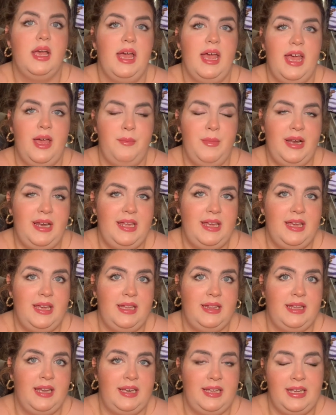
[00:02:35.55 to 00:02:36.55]
Emily
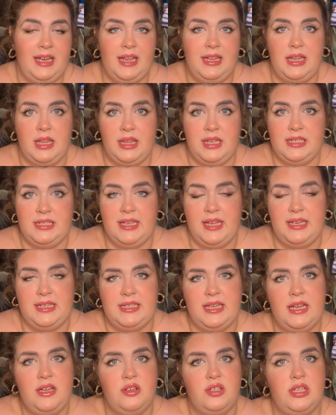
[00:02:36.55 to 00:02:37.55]
tenía
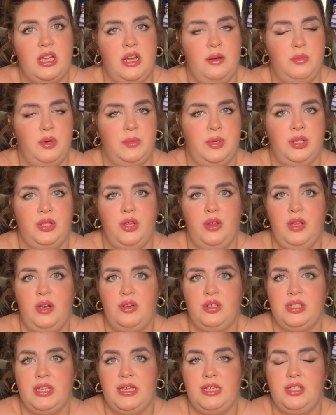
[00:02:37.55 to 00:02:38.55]
16 años en el momento de
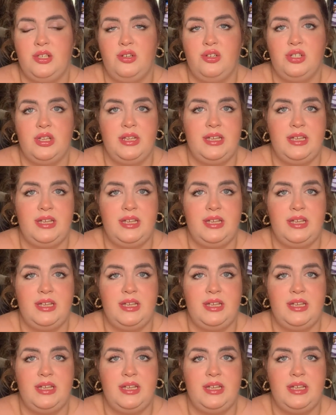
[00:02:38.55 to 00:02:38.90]
los hechos